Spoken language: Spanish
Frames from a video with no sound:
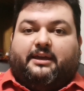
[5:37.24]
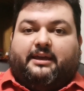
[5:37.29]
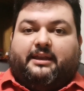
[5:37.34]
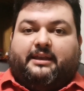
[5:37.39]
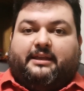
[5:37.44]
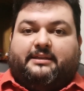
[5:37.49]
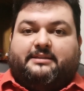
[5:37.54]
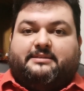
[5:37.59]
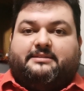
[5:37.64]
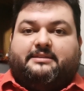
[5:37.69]

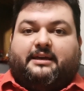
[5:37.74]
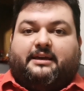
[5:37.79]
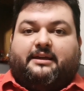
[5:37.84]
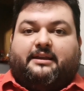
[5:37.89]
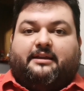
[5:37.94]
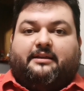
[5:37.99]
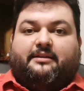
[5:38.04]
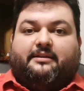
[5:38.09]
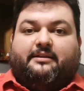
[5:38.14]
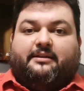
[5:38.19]
en
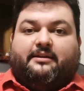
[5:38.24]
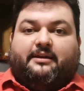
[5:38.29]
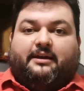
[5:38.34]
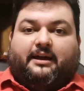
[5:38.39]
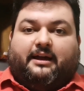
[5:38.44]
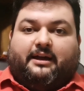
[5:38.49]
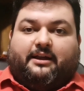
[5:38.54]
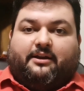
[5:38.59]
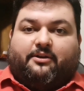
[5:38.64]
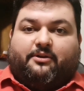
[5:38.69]
Instagram,
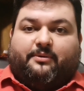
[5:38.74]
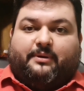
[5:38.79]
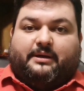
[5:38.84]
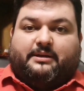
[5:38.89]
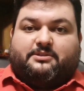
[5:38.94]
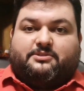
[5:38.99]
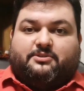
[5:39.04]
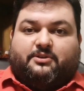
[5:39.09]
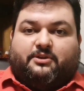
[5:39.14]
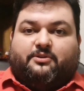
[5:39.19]

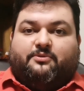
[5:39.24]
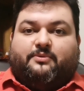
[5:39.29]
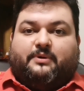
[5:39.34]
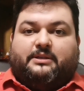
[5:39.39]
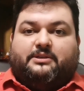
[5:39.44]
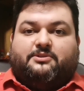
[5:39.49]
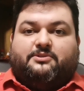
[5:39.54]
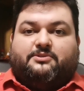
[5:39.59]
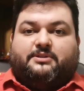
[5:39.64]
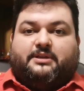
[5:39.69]
arroba soy
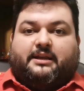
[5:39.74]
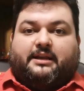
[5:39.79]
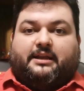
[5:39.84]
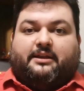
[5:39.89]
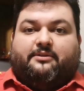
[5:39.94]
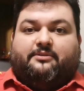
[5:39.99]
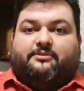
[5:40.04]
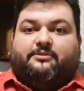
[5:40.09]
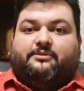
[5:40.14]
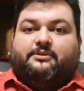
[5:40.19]
Juancho
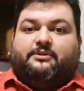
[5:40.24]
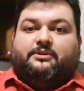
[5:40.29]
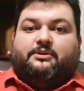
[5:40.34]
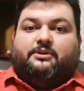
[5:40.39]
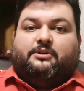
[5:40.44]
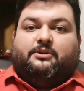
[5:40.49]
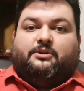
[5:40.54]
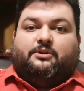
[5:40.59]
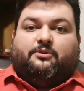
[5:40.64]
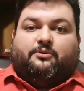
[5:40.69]
Serrano.
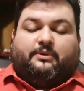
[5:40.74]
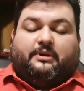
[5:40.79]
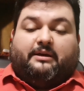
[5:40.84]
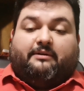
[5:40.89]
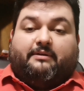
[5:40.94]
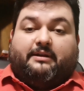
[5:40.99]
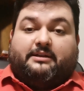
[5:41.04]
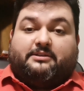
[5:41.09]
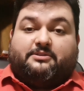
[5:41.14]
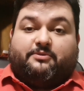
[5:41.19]
Un
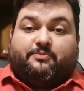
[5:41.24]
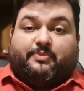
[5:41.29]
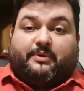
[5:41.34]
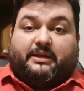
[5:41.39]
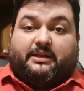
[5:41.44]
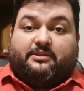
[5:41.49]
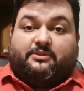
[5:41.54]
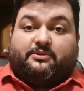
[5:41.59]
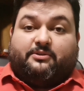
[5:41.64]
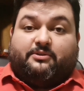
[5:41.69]
abrazo
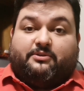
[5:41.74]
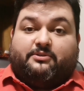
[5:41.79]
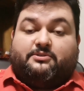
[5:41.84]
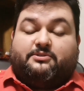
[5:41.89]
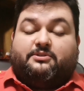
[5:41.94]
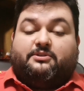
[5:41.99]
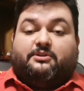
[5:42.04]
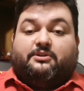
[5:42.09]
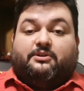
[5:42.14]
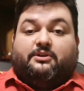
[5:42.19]
para
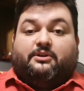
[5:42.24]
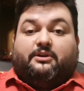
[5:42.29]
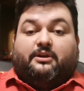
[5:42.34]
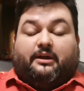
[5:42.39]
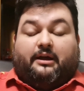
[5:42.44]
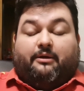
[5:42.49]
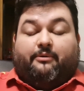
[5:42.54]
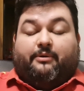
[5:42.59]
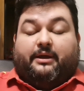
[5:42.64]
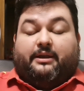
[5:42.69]
todos.
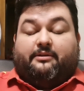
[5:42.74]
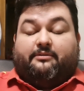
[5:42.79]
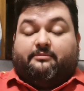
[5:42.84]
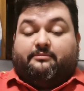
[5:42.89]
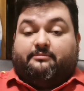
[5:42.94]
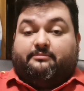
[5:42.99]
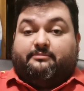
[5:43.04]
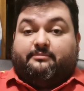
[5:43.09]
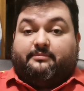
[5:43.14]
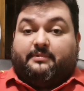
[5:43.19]
Ah,
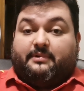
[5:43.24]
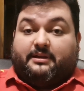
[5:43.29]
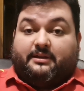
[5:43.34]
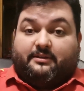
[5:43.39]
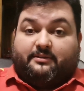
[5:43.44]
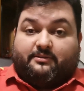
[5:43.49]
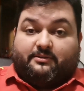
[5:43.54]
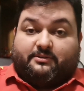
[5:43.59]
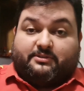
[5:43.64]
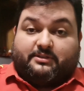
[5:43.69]
bueno,
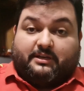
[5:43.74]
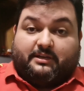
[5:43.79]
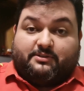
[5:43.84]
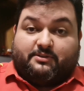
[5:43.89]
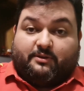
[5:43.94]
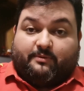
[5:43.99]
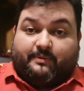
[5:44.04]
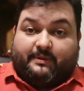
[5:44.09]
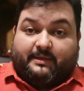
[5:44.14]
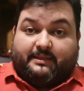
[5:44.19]
no se
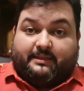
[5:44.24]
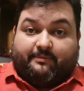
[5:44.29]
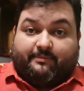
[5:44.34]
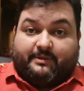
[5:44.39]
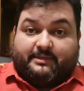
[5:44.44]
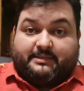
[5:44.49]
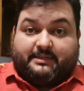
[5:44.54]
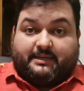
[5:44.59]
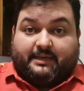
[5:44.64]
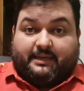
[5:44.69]
les olvide
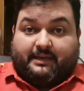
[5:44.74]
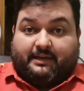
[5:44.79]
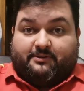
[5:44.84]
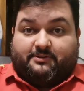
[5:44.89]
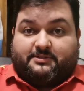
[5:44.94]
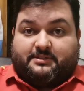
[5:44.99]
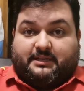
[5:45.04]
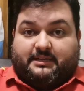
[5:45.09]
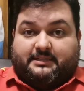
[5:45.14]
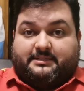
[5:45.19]
también seguir a
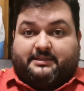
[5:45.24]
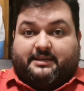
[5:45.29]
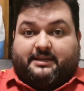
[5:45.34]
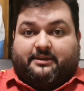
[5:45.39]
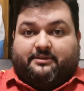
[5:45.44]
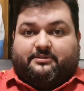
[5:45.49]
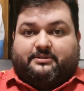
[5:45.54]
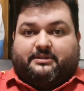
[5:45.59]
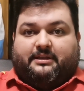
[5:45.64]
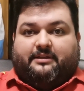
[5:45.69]
los
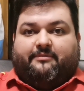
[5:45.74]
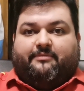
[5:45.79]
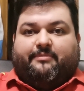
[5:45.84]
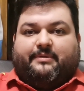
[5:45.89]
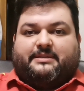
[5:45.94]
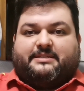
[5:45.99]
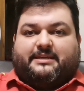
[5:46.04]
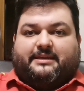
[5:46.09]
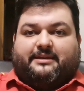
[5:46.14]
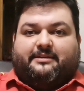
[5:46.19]
clasiqueros del
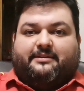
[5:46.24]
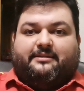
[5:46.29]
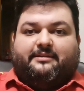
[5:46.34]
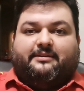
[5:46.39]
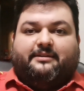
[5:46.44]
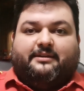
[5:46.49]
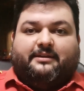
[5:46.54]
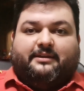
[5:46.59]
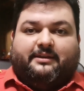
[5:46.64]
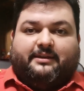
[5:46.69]
FBC
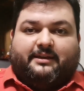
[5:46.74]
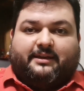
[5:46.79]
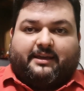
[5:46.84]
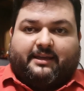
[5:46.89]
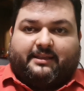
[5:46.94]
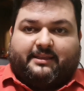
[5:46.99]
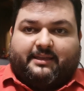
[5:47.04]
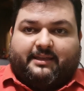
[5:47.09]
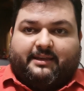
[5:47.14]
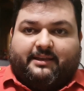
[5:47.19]

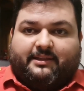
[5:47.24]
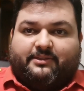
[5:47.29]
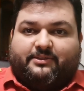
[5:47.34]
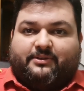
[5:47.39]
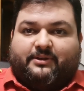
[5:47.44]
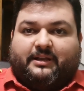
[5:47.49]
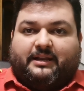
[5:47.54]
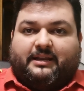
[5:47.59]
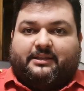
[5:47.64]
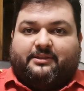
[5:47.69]
que tienen
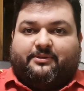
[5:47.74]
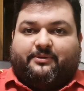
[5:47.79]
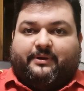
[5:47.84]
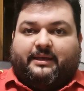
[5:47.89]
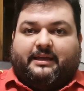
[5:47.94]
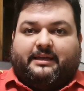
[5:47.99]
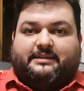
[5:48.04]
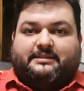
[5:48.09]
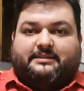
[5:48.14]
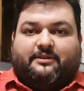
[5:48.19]
todas las
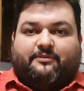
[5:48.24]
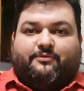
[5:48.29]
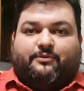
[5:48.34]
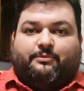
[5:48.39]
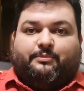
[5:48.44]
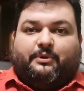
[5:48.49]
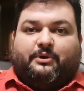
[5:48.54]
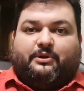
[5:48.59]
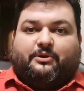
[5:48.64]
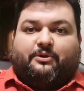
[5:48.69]
novedades del
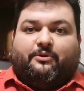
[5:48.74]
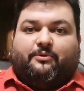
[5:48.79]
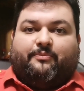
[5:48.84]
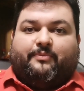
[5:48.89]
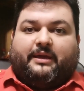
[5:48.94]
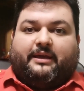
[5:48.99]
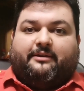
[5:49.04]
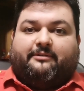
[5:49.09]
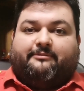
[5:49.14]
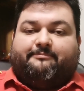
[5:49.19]
fútbol
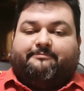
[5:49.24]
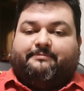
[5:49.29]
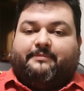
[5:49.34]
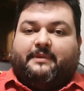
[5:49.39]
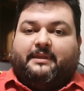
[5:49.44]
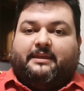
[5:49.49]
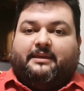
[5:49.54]
colombiano.